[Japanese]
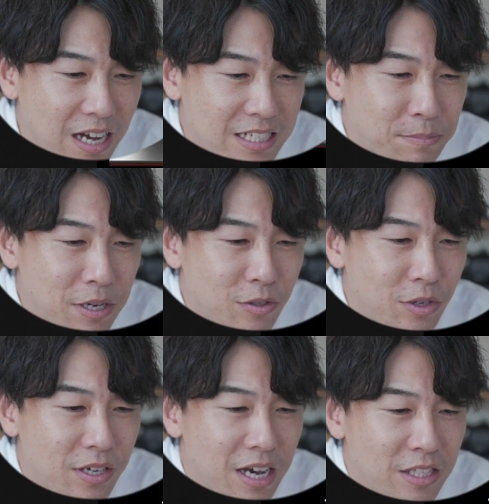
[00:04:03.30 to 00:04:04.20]
アスペクト
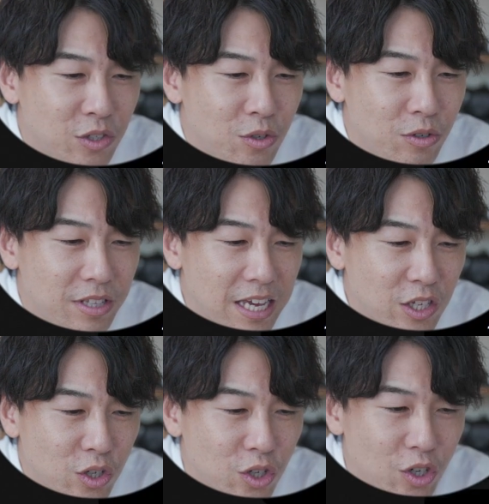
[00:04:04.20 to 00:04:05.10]
比が16対
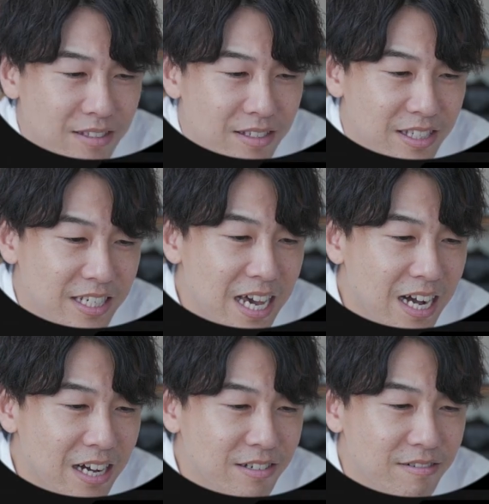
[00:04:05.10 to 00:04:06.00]
9、視野
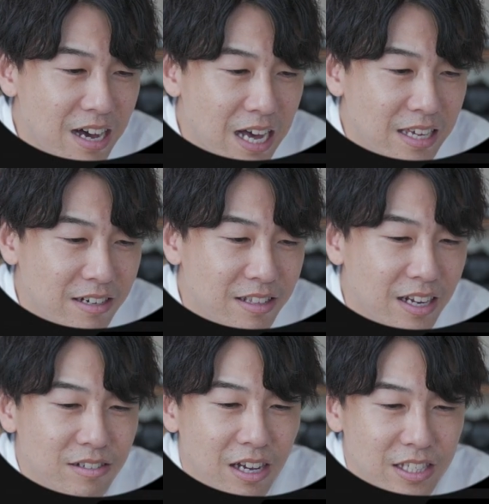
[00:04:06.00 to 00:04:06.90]
角は
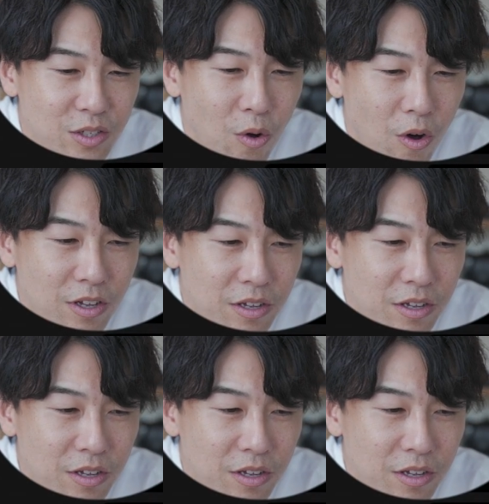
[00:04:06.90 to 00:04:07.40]
178度。